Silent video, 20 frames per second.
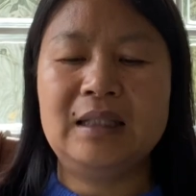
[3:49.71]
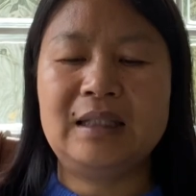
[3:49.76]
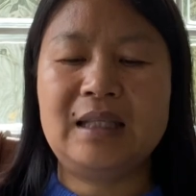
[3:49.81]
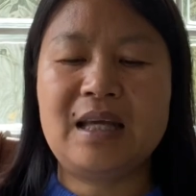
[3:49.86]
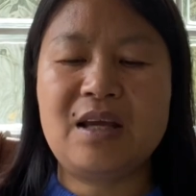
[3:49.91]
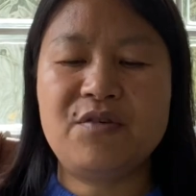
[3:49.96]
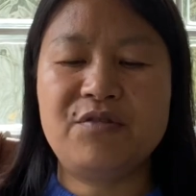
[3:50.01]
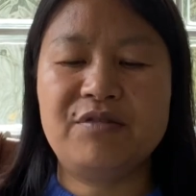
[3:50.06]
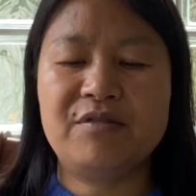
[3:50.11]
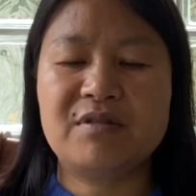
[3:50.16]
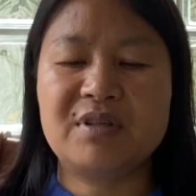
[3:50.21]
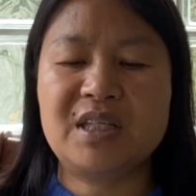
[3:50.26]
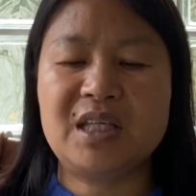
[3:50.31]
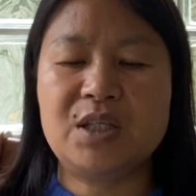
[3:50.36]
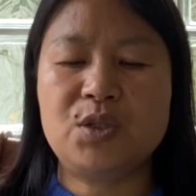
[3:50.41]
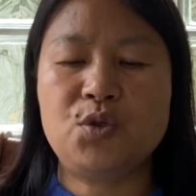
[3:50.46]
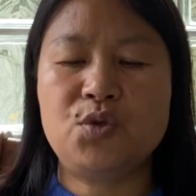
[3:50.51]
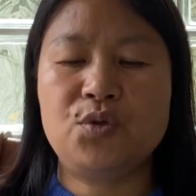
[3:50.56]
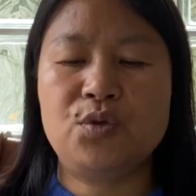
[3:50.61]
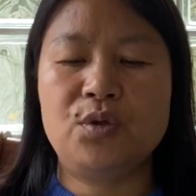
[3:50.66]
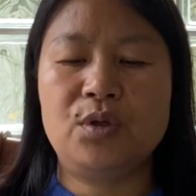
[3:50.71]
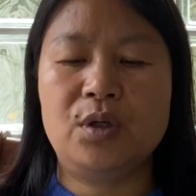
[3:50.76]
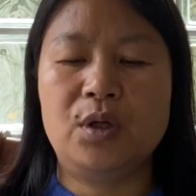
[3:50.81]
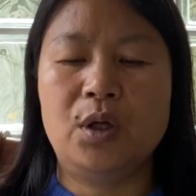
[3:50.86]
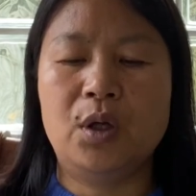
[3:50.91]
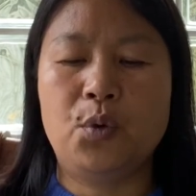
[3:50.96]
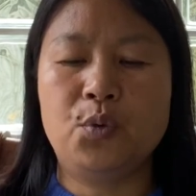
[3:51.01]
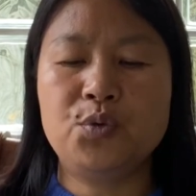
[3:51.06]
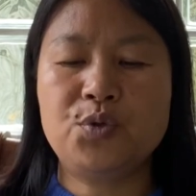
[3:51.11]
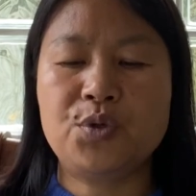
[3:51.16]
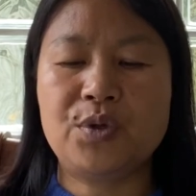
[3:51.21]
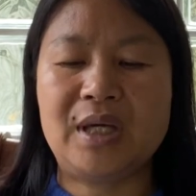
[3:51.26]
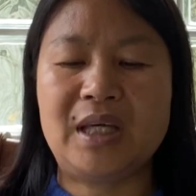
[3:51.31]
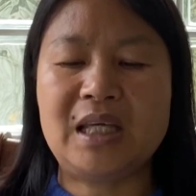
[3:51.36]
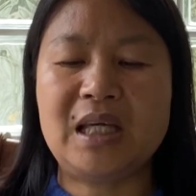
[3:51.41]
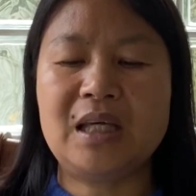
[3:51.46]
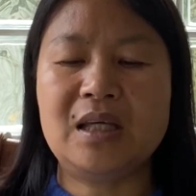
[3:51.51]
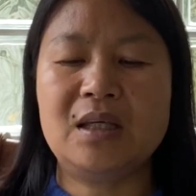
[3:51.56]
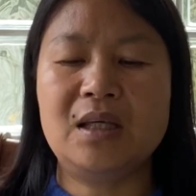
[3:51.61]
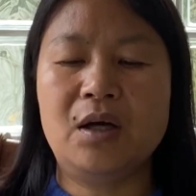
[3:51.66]
天府新区、龙泉
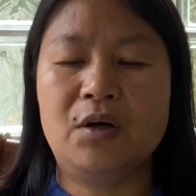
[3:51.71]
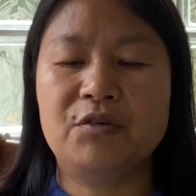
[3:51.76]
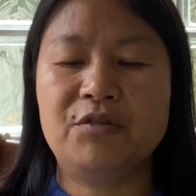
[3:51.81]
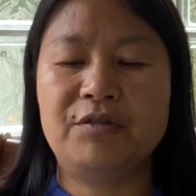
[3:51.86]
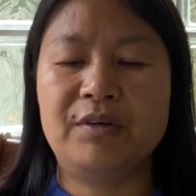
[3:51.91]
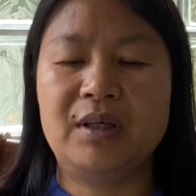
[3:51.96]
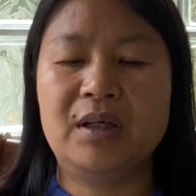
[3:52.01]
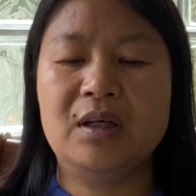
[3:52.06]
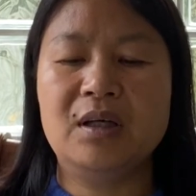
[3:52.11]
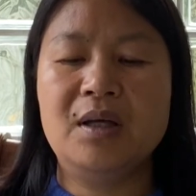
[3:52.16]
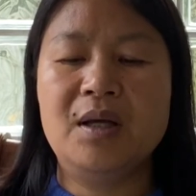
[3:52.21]
驿要封。